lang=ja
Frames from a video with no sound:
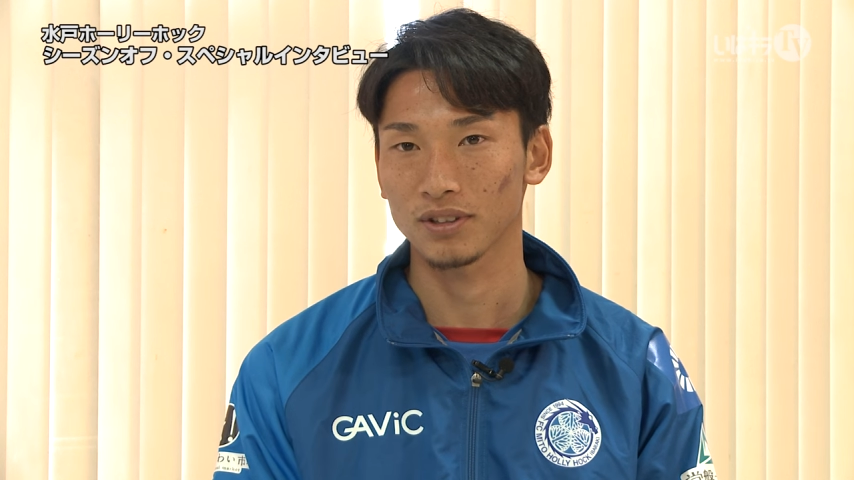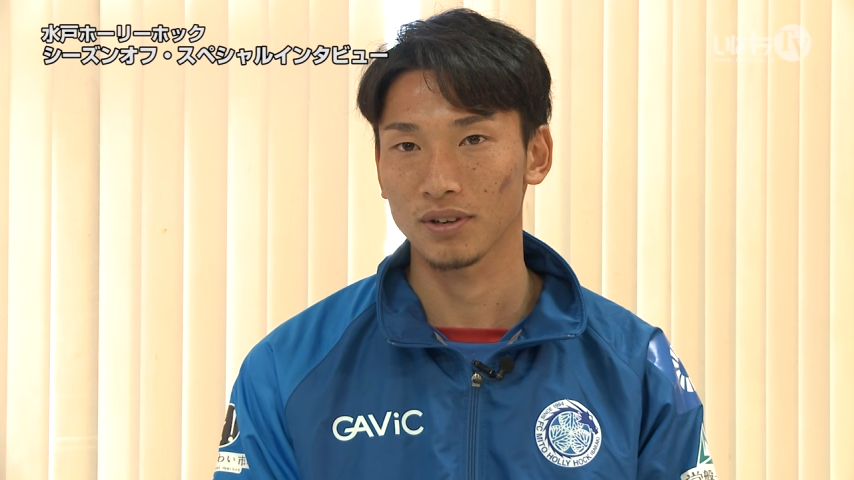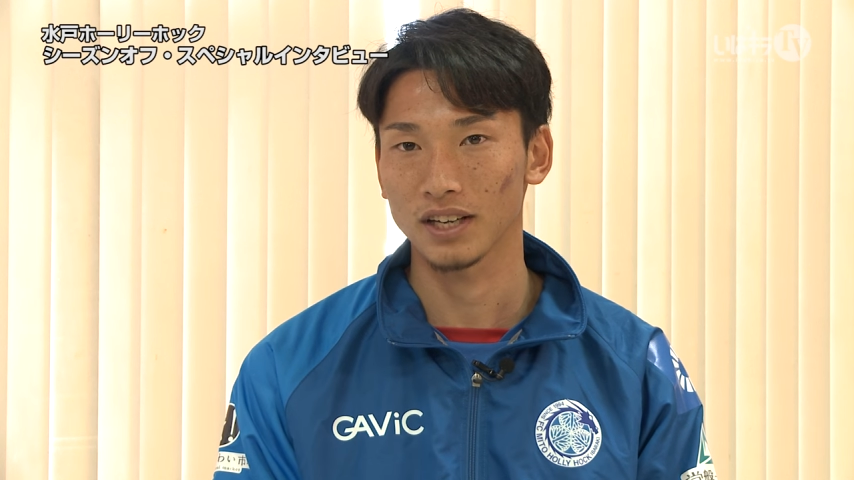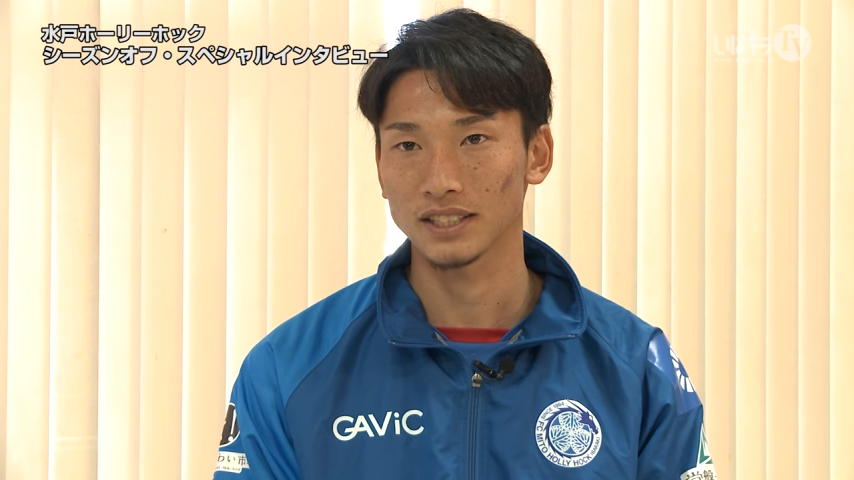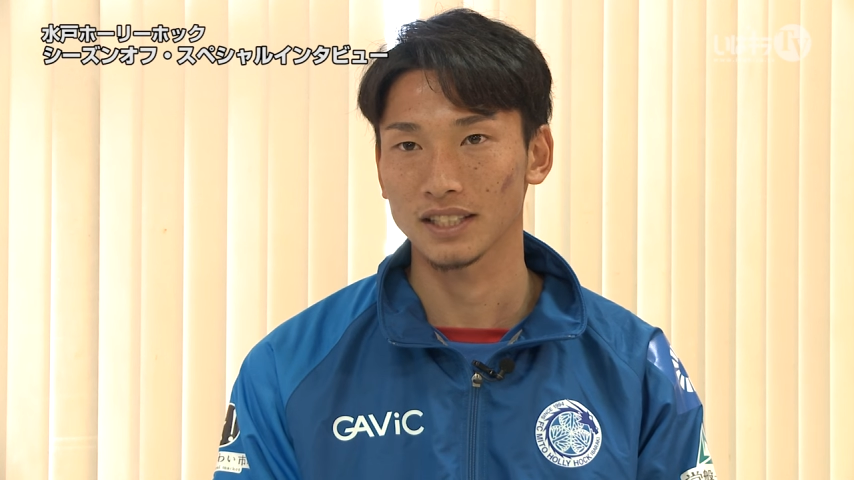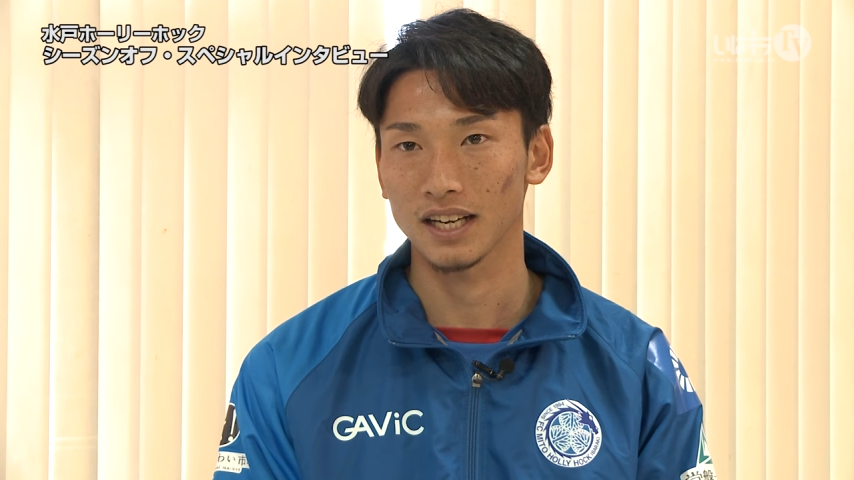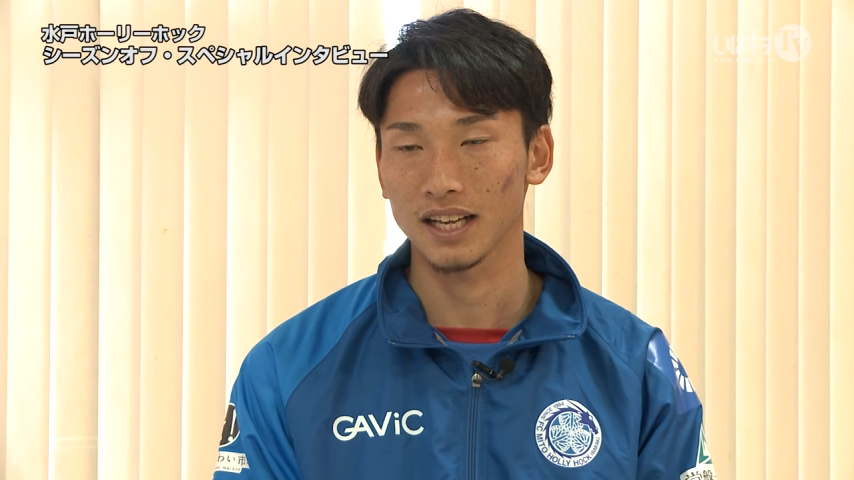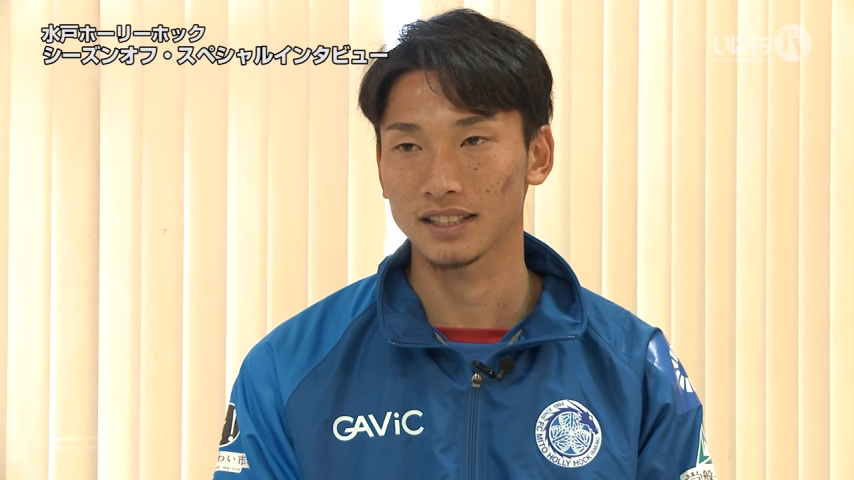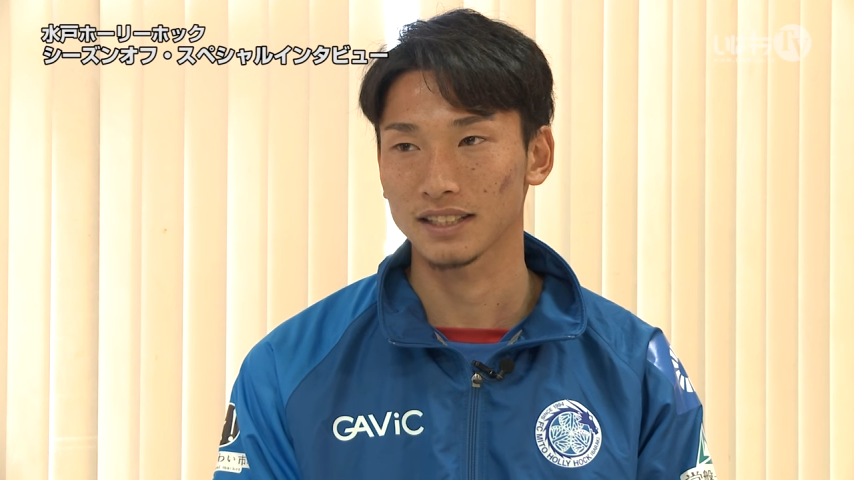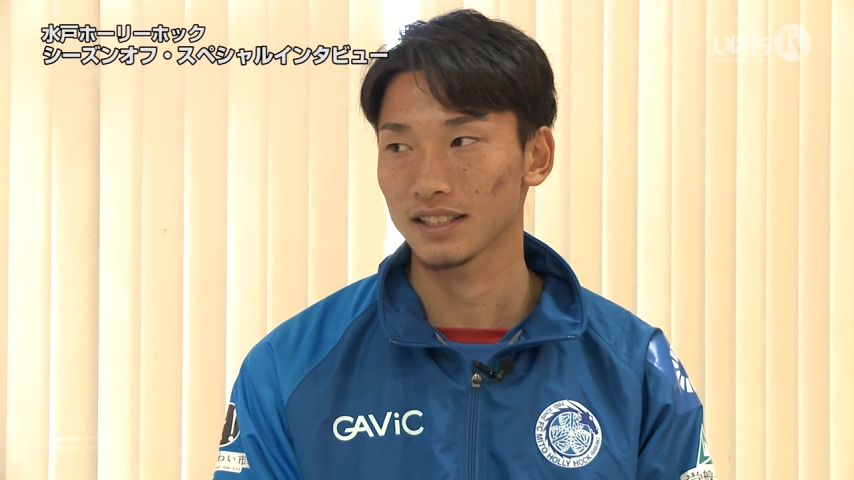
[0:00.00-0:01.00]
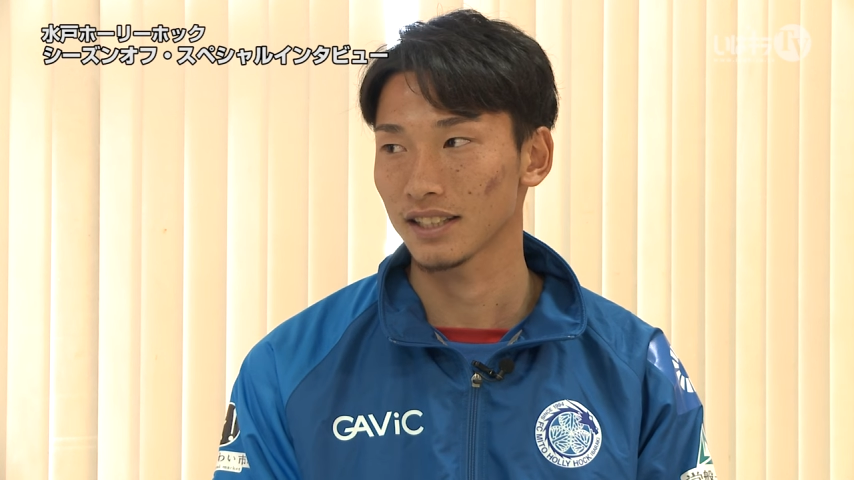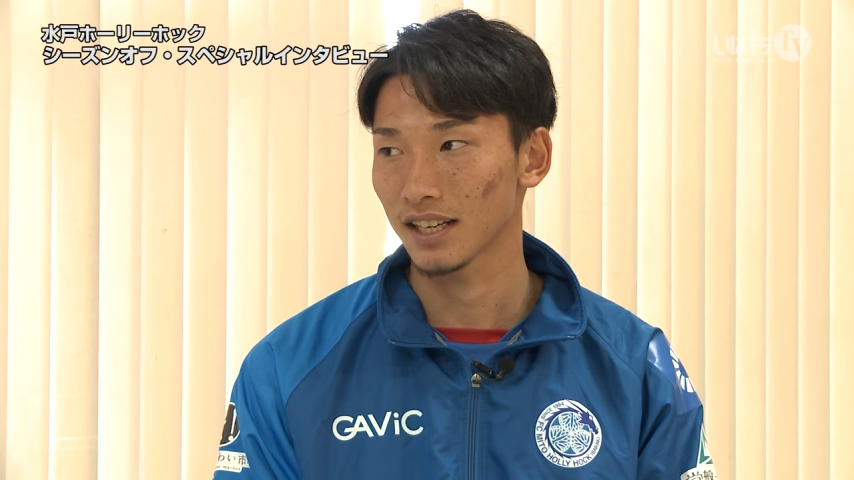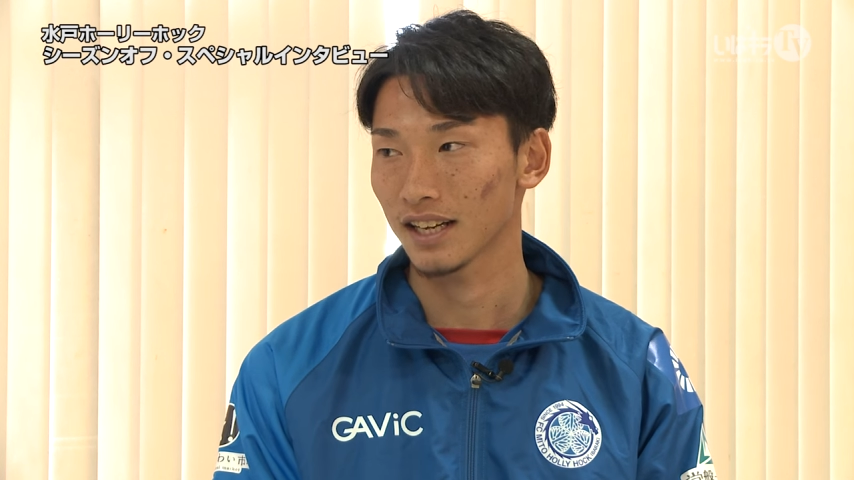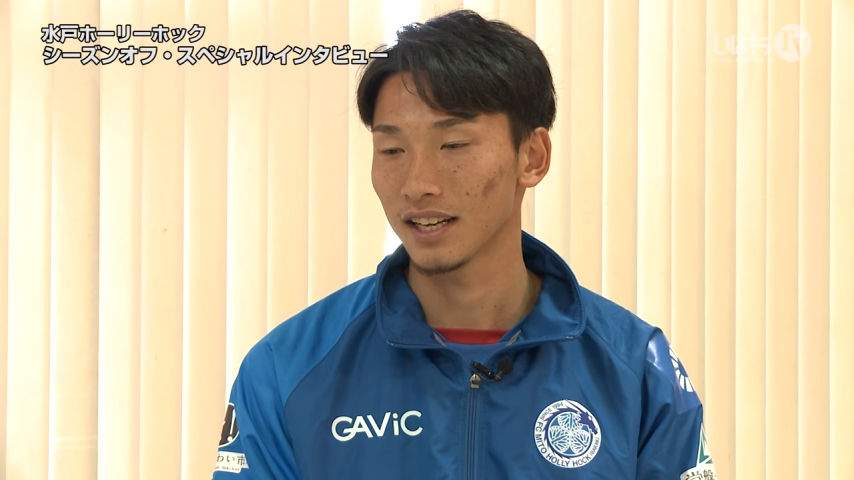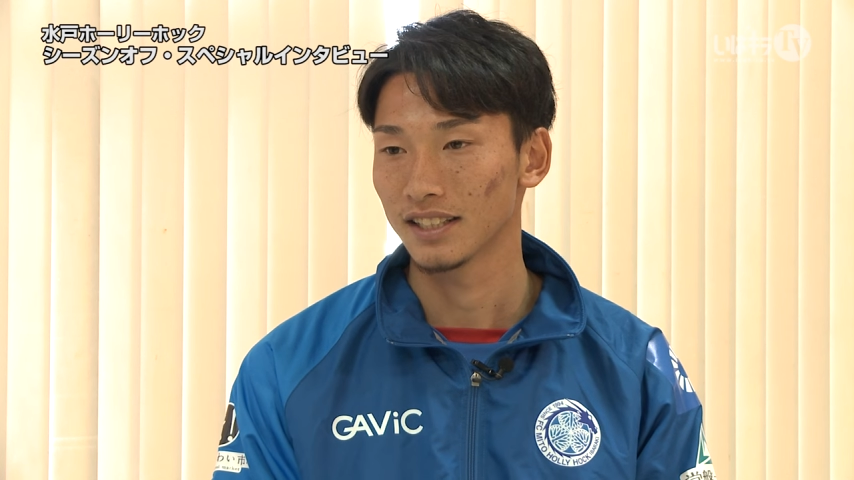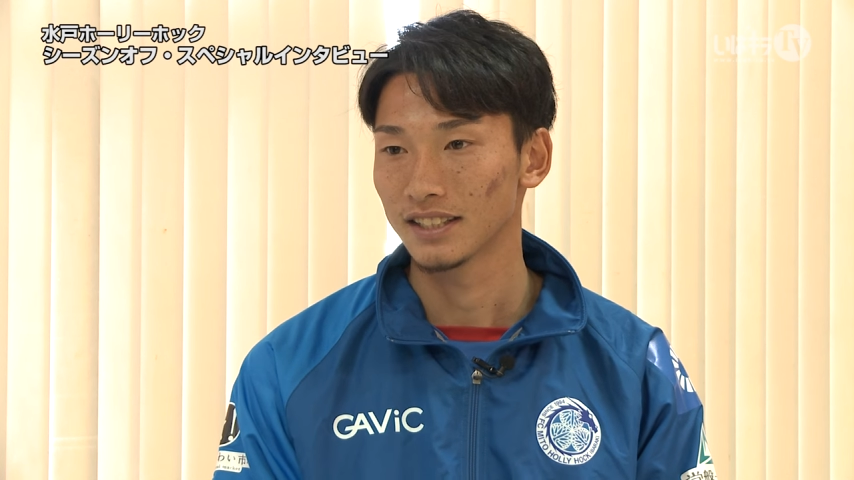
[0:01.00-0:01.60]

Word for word: トライしながらやってた